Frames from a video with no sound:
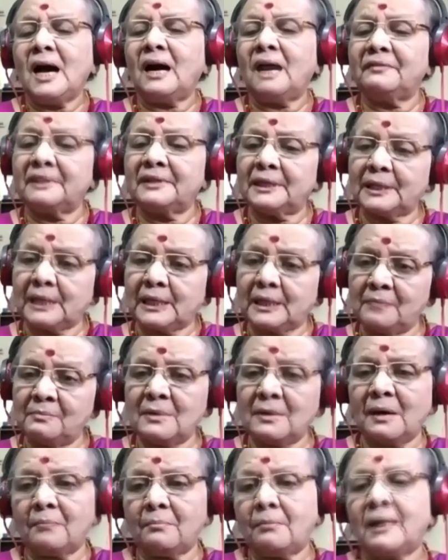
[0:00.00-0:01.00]
அவருக்கும்
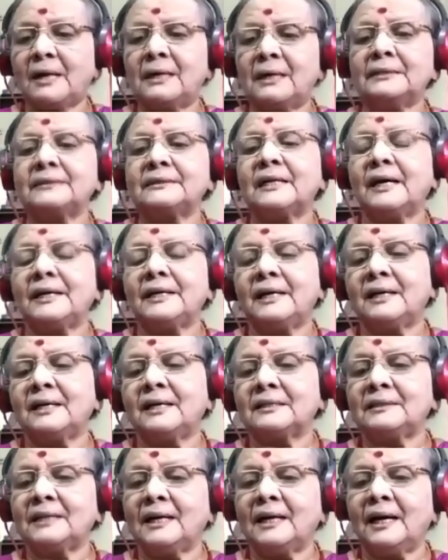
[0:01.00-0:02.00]
அம்பாள்
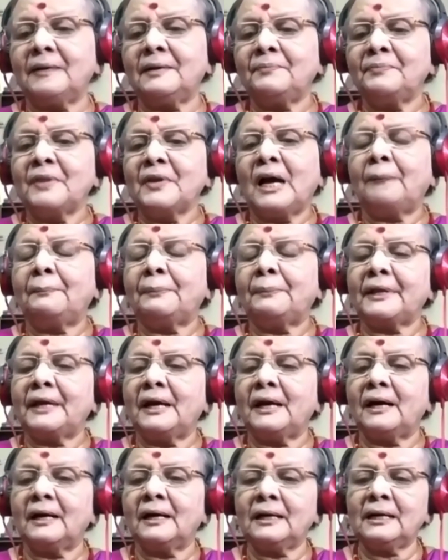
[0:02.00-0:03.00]
தாயார் தான் பகவான்
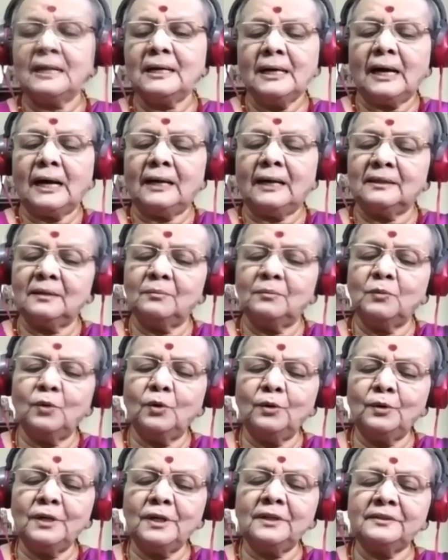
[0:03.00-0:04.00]
அப்படியாக அந்த
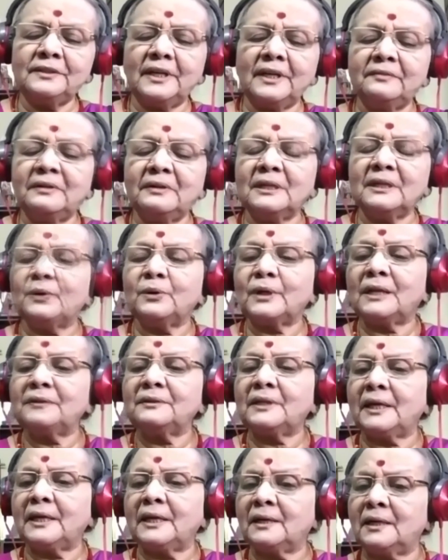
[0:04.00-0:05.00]
மூன்று தெய்வ
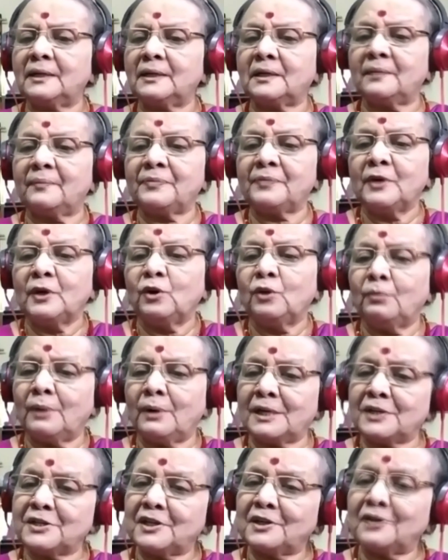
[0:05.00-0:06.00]
குழந்தைகளுக்கும்
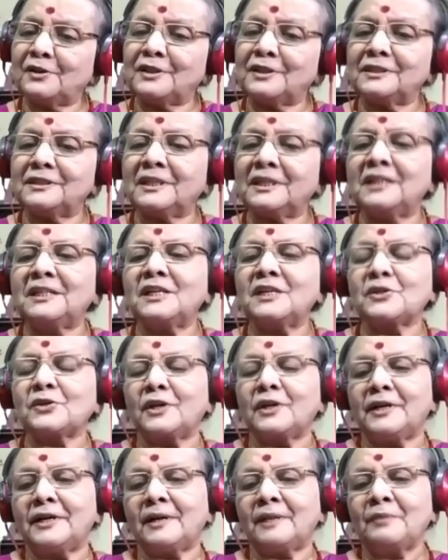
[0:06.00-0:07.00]
உமாட்சி குழந்தைன்னு
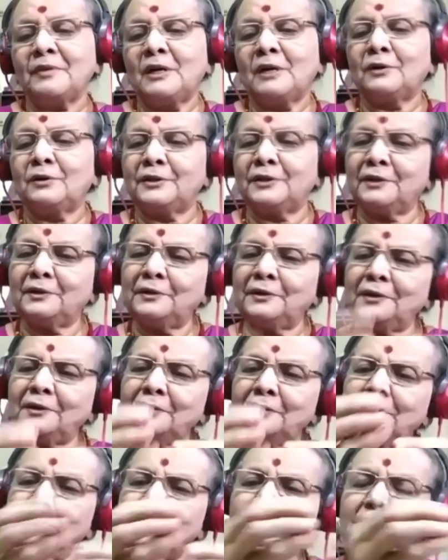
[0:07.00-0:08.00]
சொல்லணும் குட்டி குட்டி
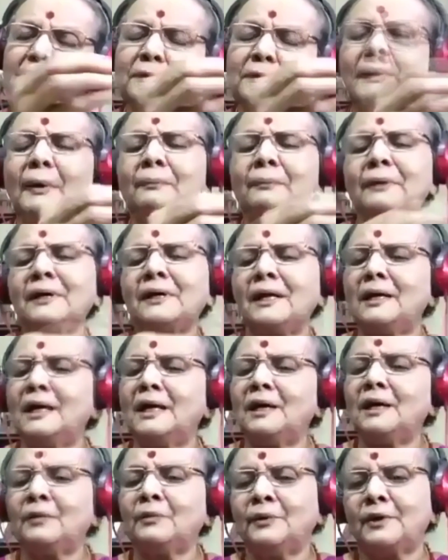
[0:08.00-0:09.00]
குட்டி குட்டி பாப்பாக்கள்
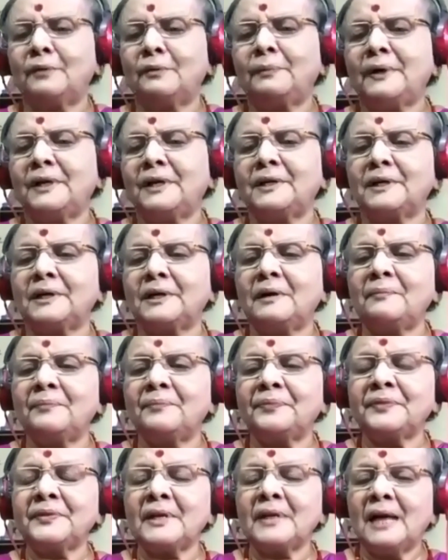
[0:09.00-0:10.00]
மூணு பேருக்கும்
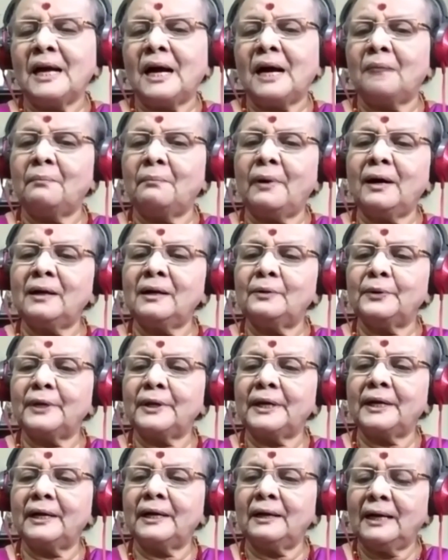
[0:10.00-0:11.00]
அம்பாளுடைய